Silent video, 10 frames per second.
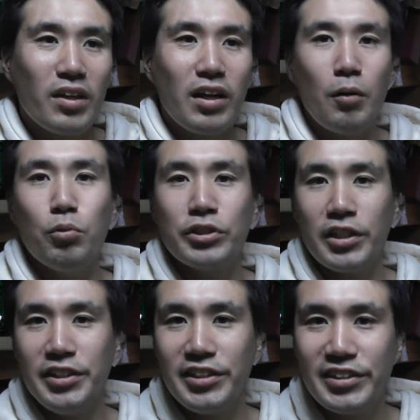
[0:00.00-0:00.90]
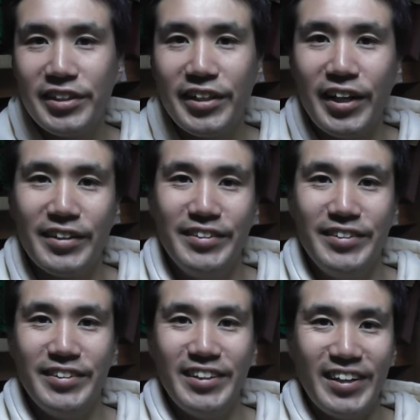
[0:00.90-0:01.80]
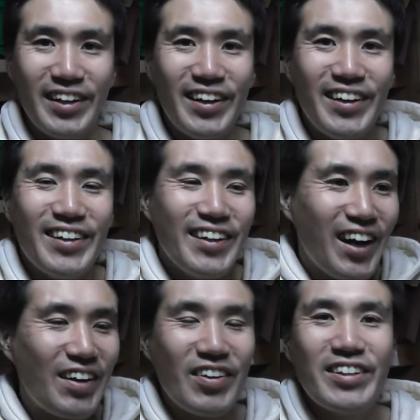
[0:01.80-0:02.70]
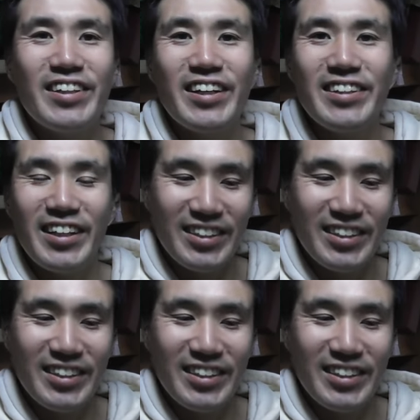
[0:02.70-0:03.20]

かぼちゃに失礼だってさ、甘くなくて。